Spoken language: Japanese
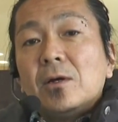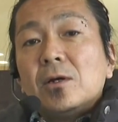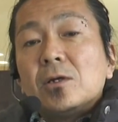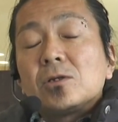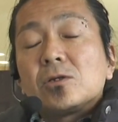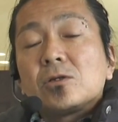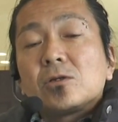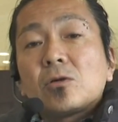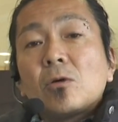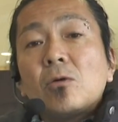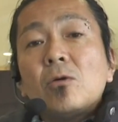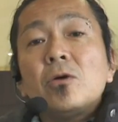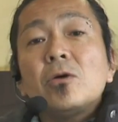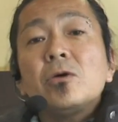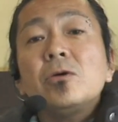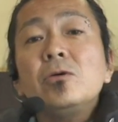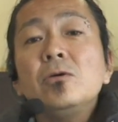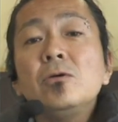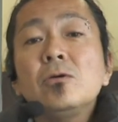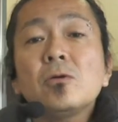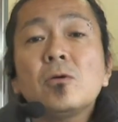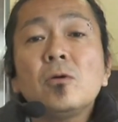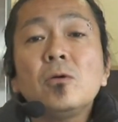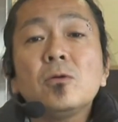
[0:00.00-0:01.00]
そう
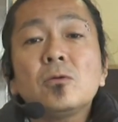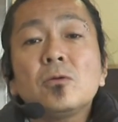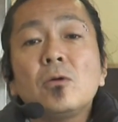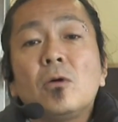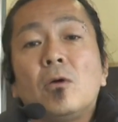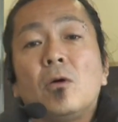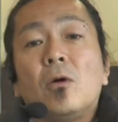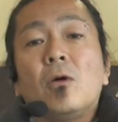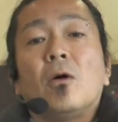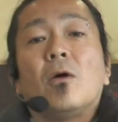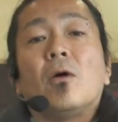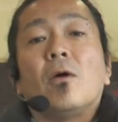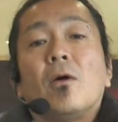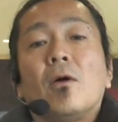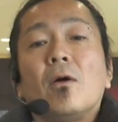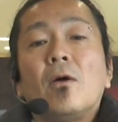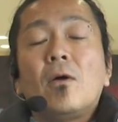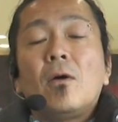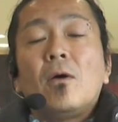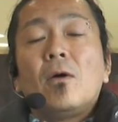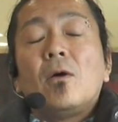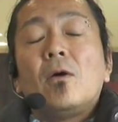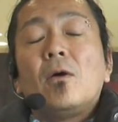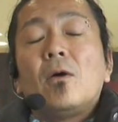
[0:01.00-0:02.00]
いうことを
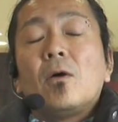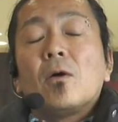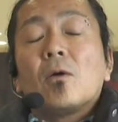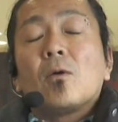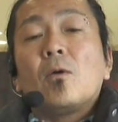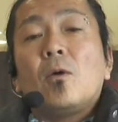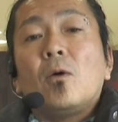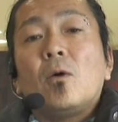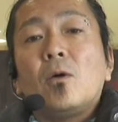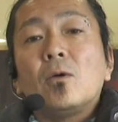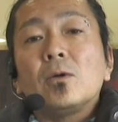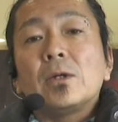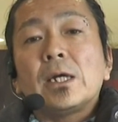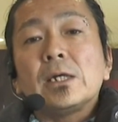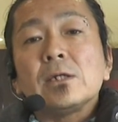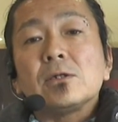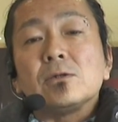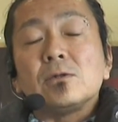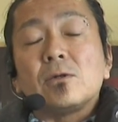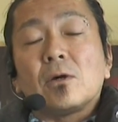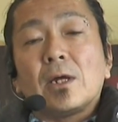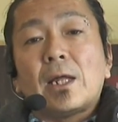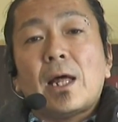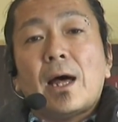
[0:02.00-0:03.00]
こうなん
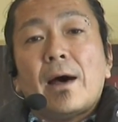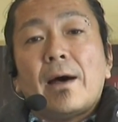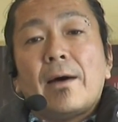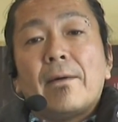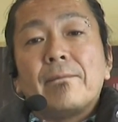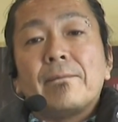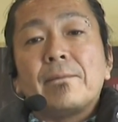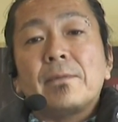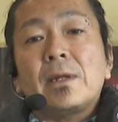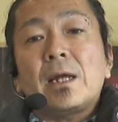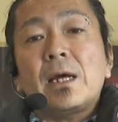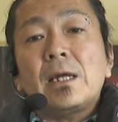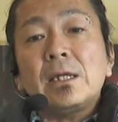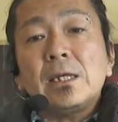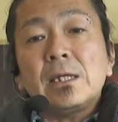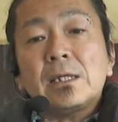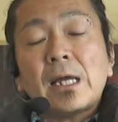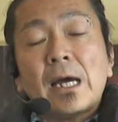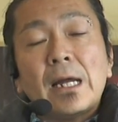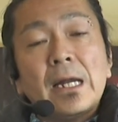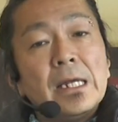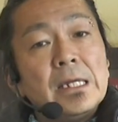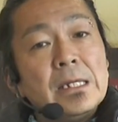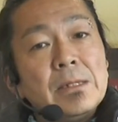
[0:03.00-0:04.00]
つうのかな、何
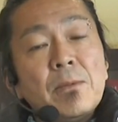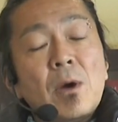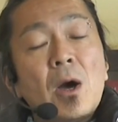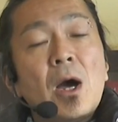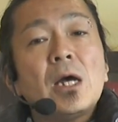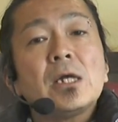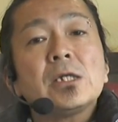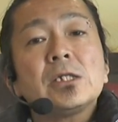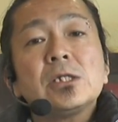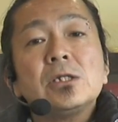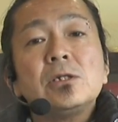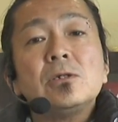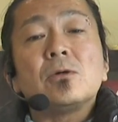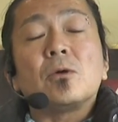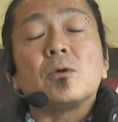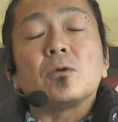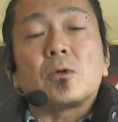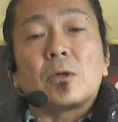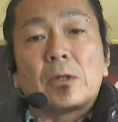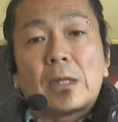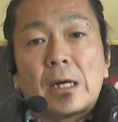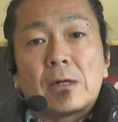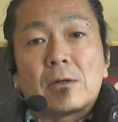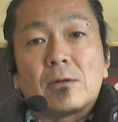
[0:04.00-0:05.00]
誰にも恥じるこ
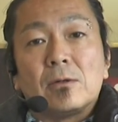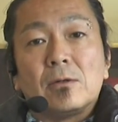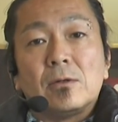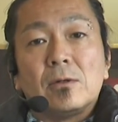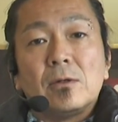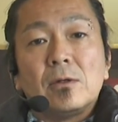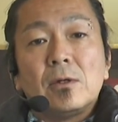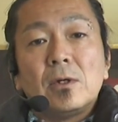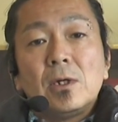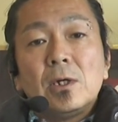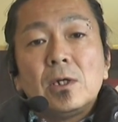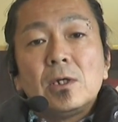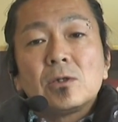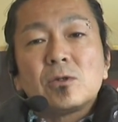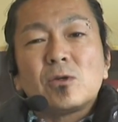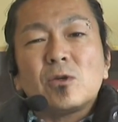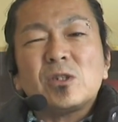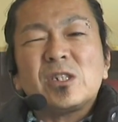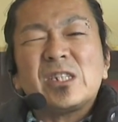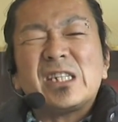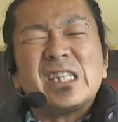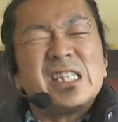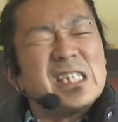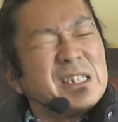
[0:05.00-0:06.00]
となく、
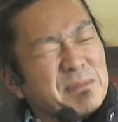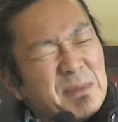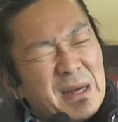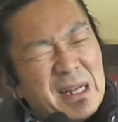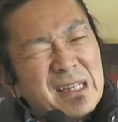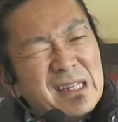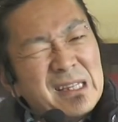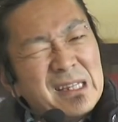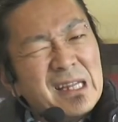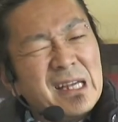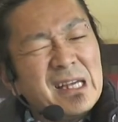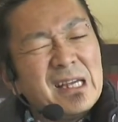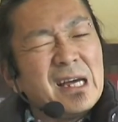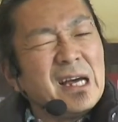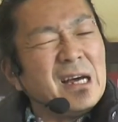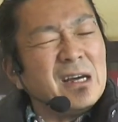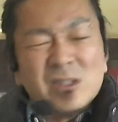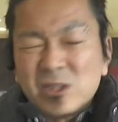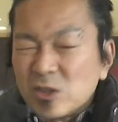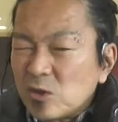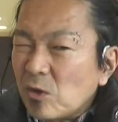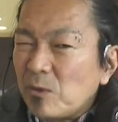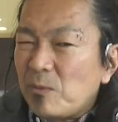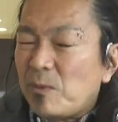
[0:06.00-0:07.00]
そしてしまったあ
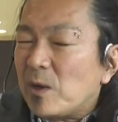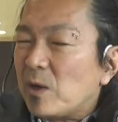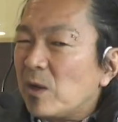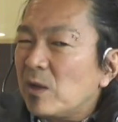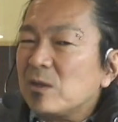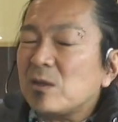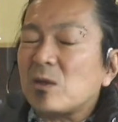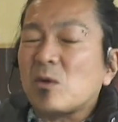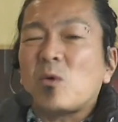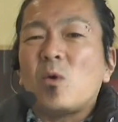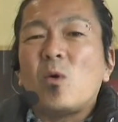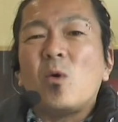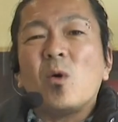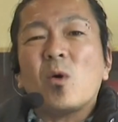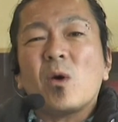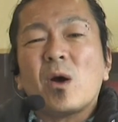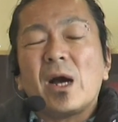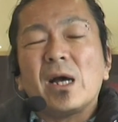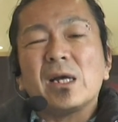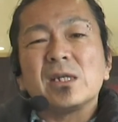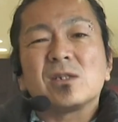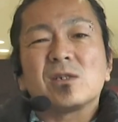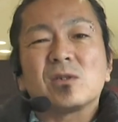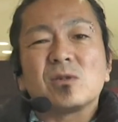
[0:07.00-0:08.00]
あしとけばよかった後
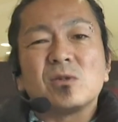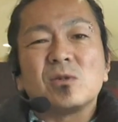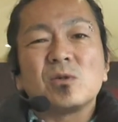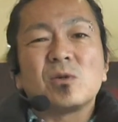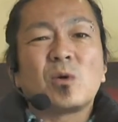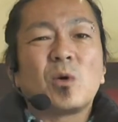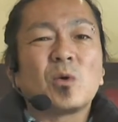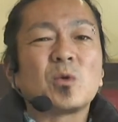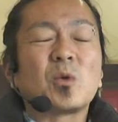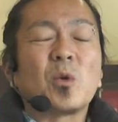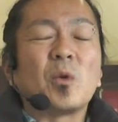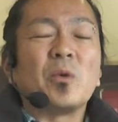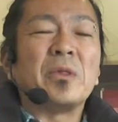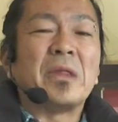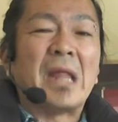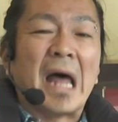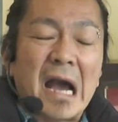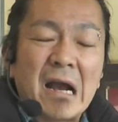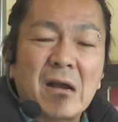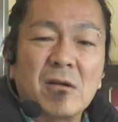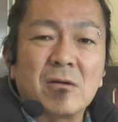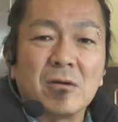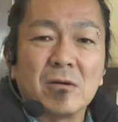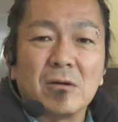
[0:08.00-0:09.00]
悔すること
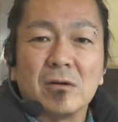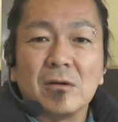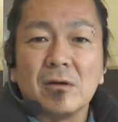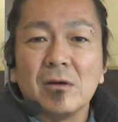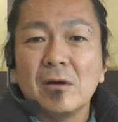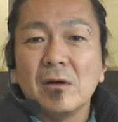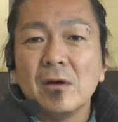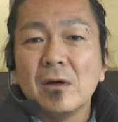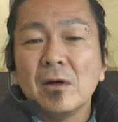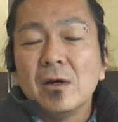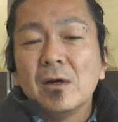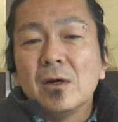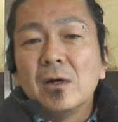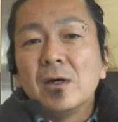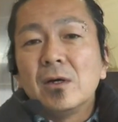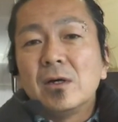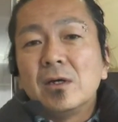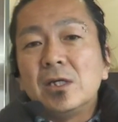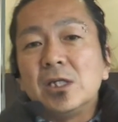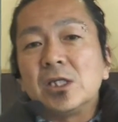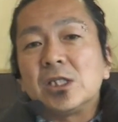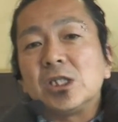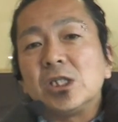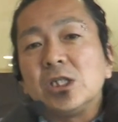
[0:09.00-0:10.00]
なく
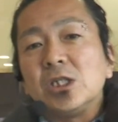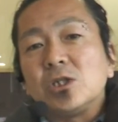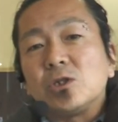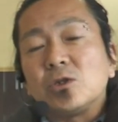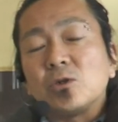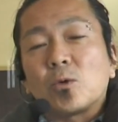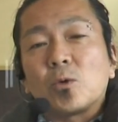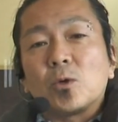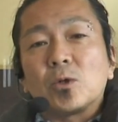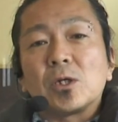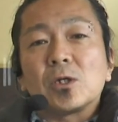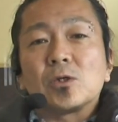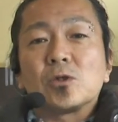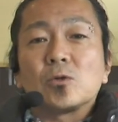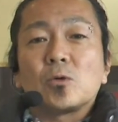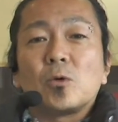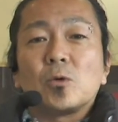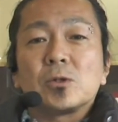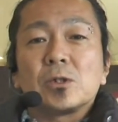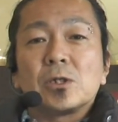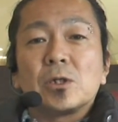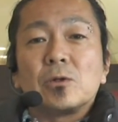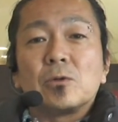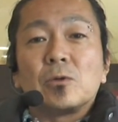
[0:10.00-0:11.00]
一日をこうやって過
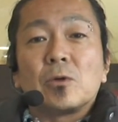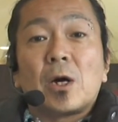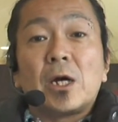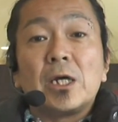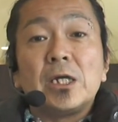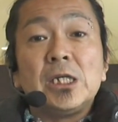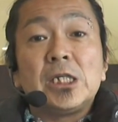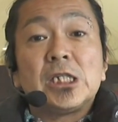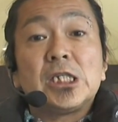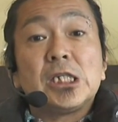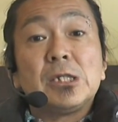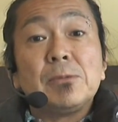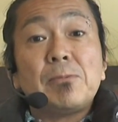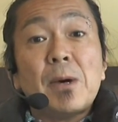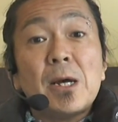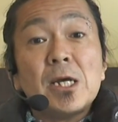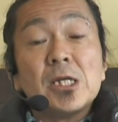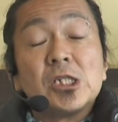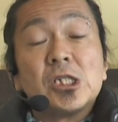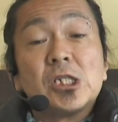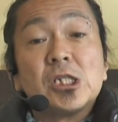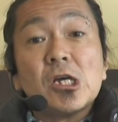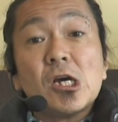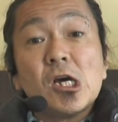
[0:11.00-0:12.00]
ごせるのが一
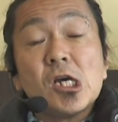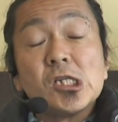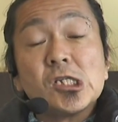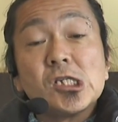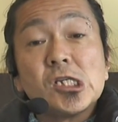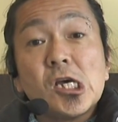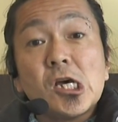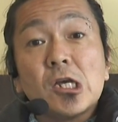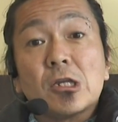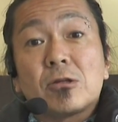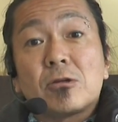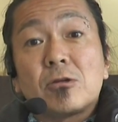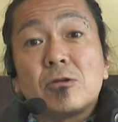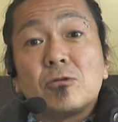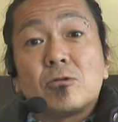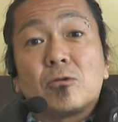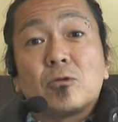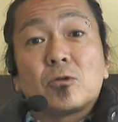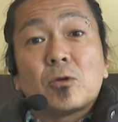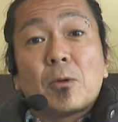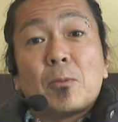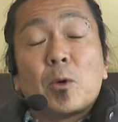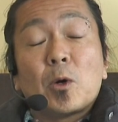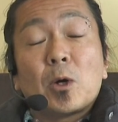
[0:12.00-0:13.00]
番幸せやという
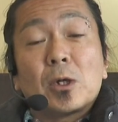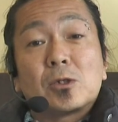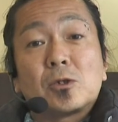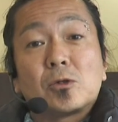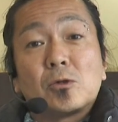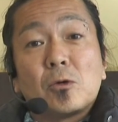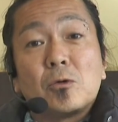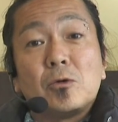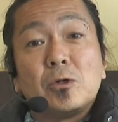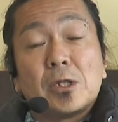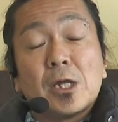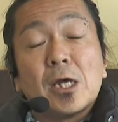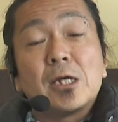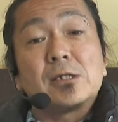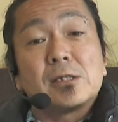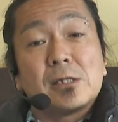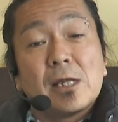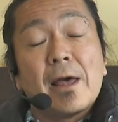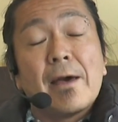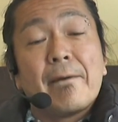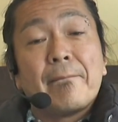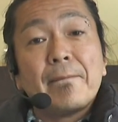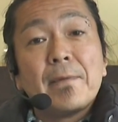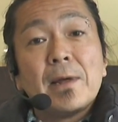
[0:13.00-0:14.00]
ことを僕は強く言いたいです
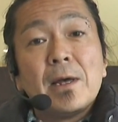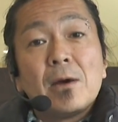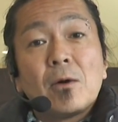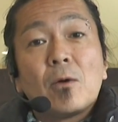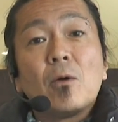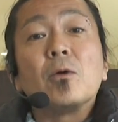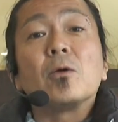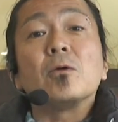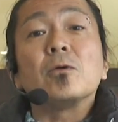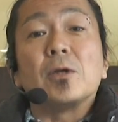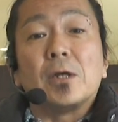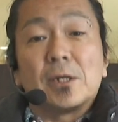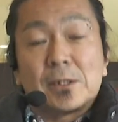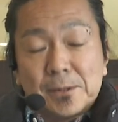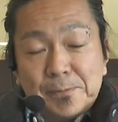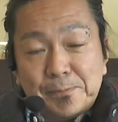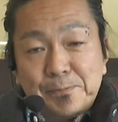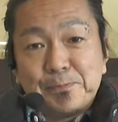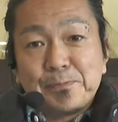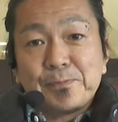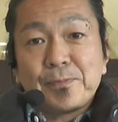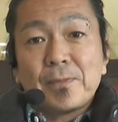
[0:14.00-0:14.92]
ね。こういうことです。